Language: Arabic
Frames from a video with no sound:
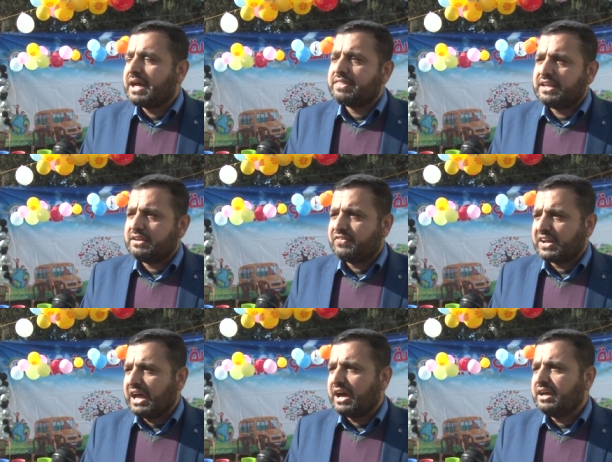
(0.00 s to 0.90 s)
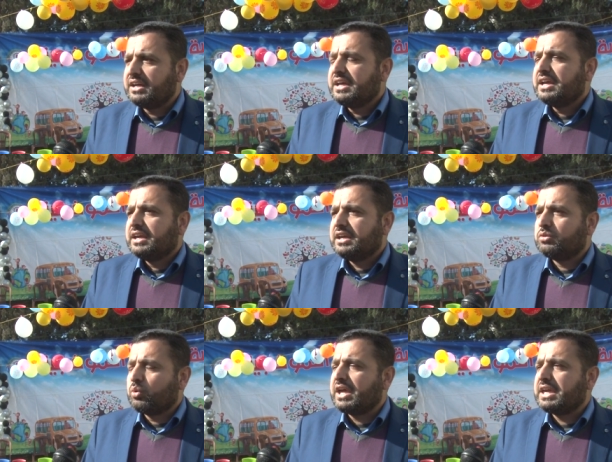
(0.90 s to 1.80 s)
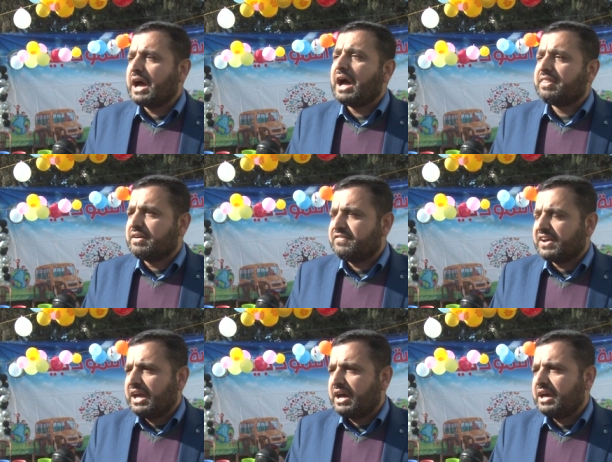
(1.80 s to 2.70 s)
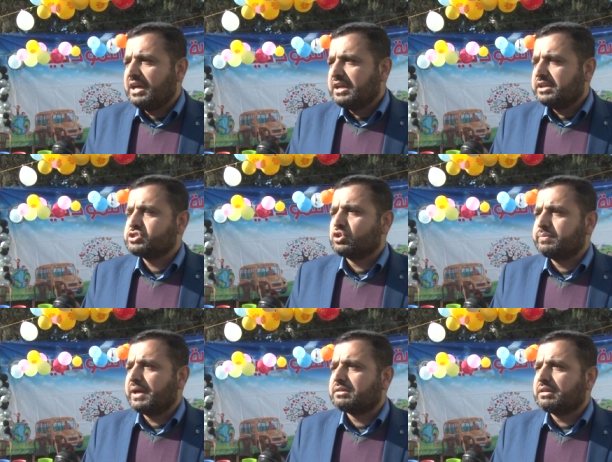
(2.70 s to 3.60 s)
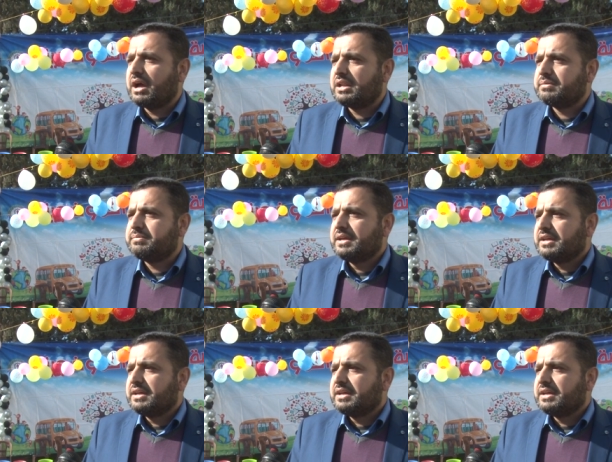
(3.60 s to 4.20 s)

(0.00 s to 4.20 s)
هذه الفرحة وهي أعظم فرحة يشعر بها الطالب